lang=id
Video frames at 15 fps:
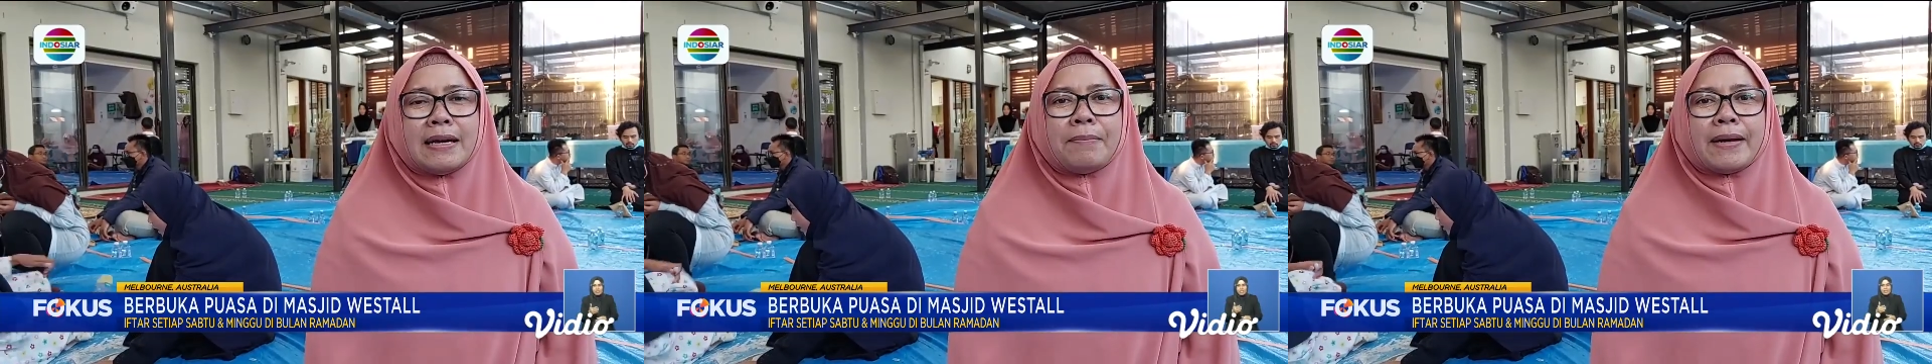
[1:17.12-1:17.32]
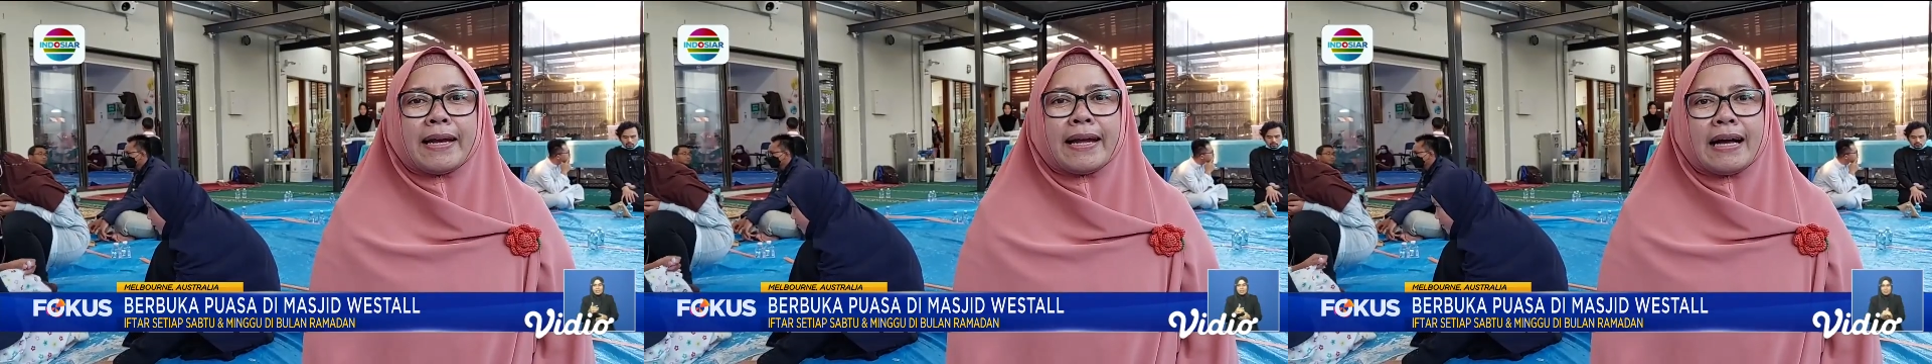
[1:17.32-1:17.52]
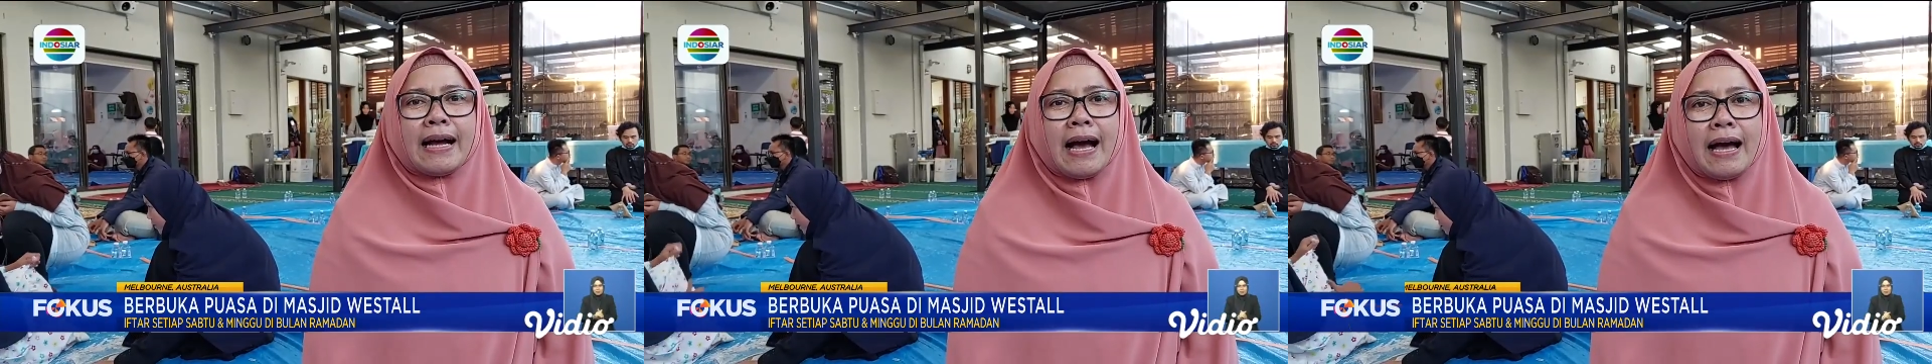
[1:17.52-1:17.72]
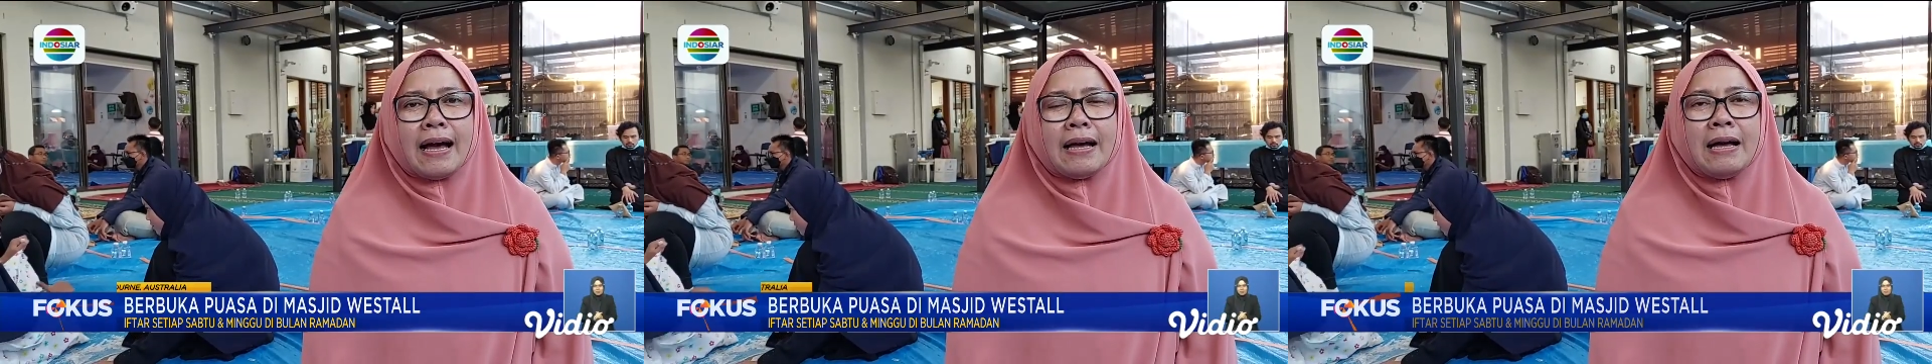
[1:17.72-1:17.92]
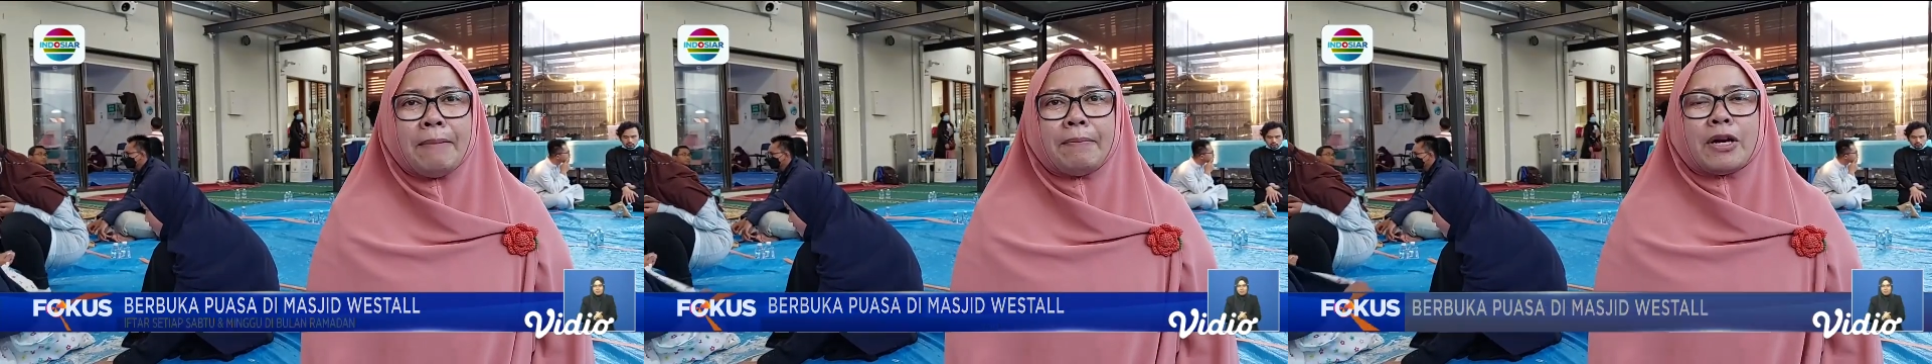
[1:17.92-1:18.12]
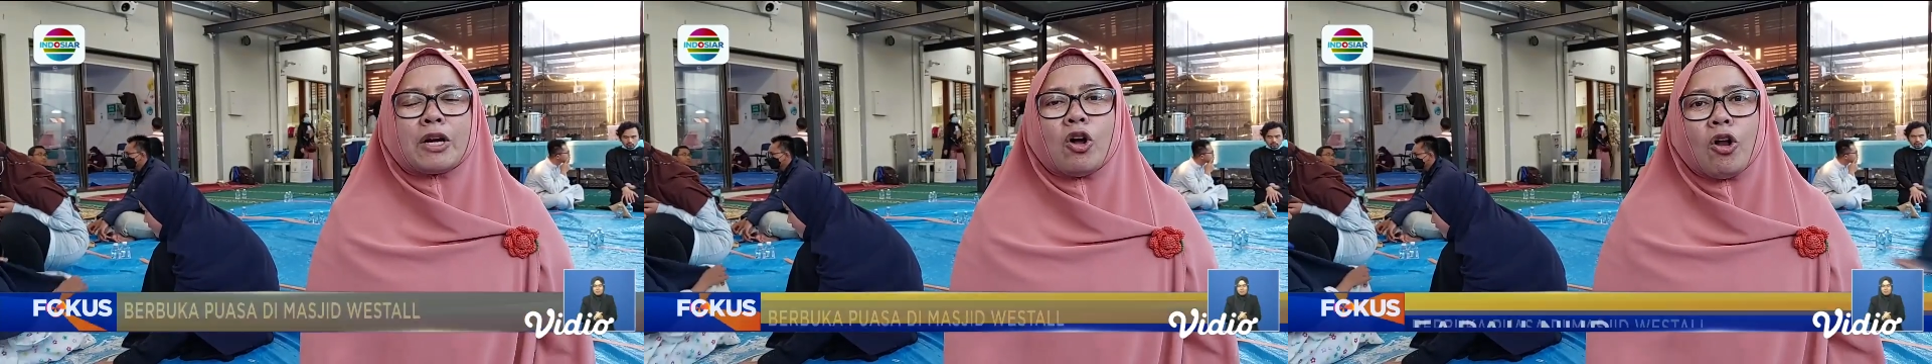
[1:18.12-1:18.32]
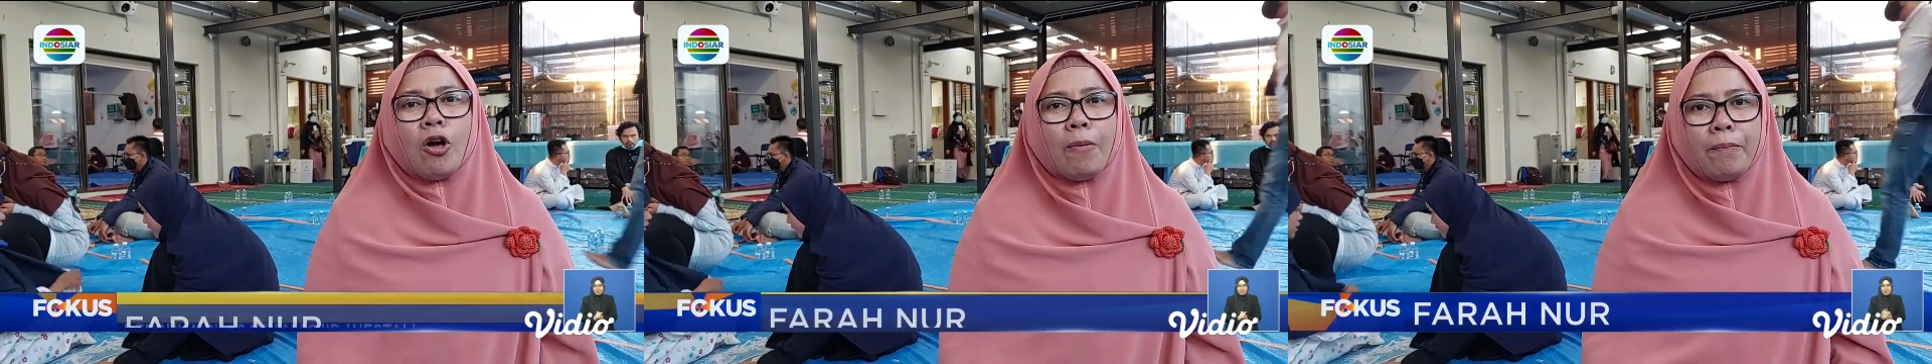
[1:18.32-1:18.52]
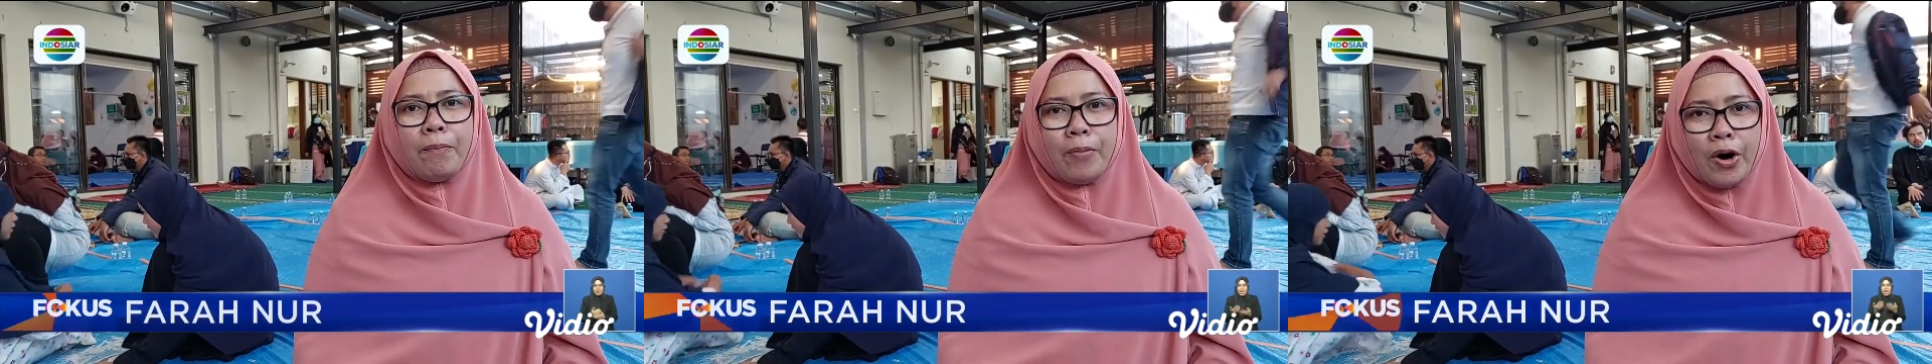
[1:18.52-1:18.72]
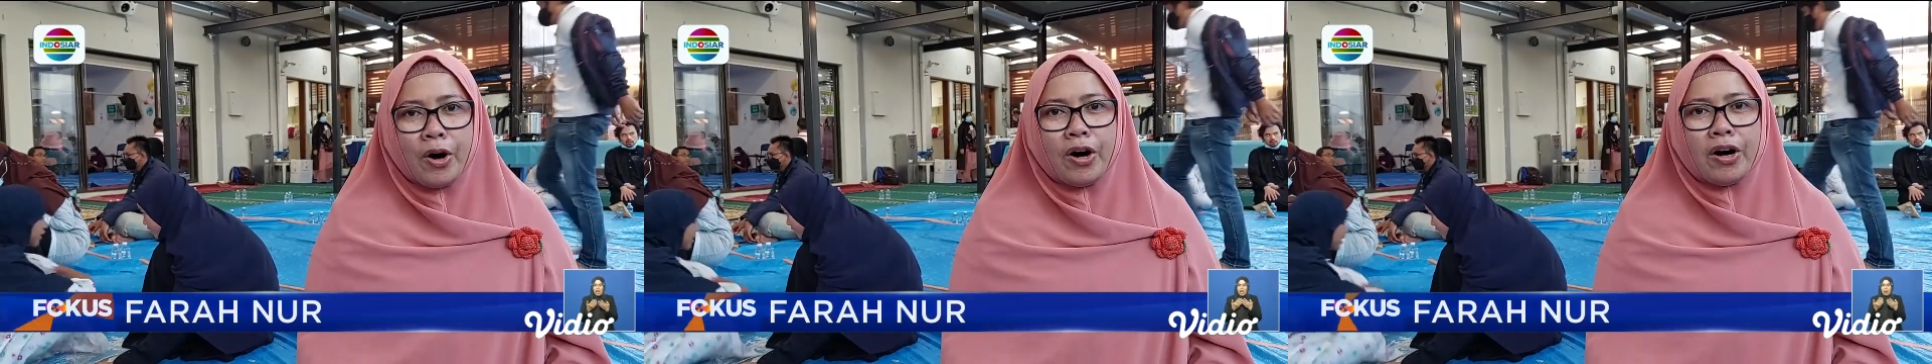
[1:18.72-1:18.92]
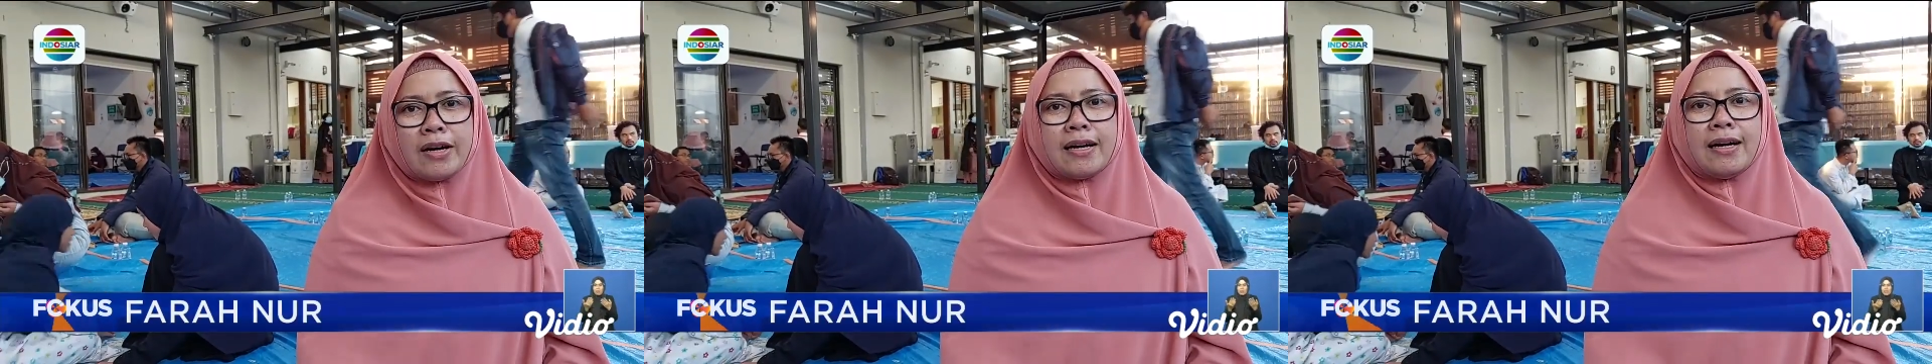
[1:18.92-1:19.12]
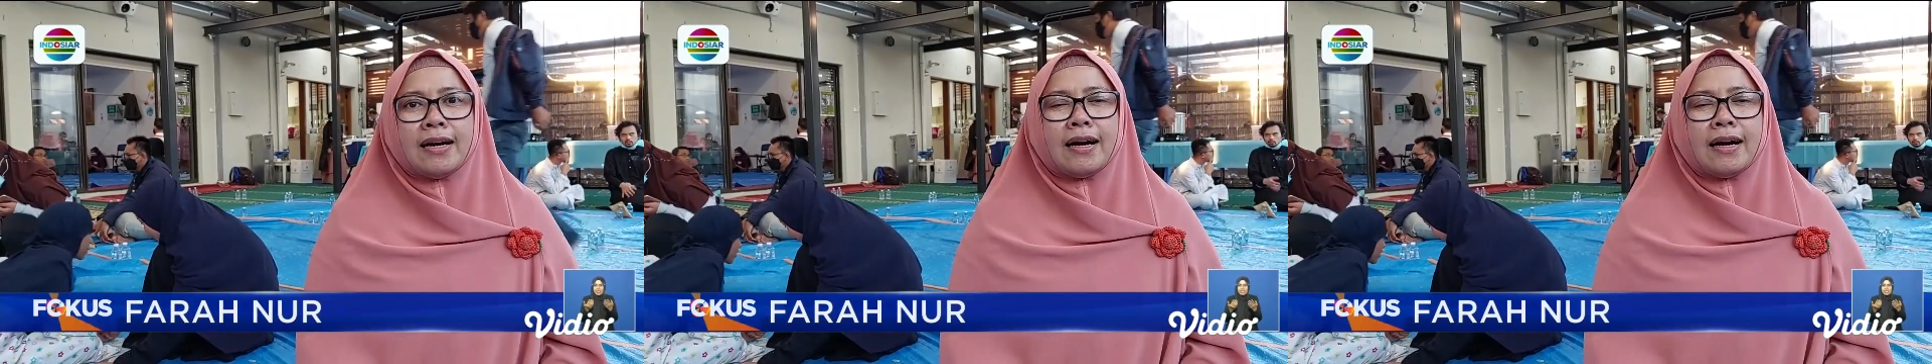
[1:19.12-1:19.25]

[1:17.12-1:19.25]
mereka berkelompok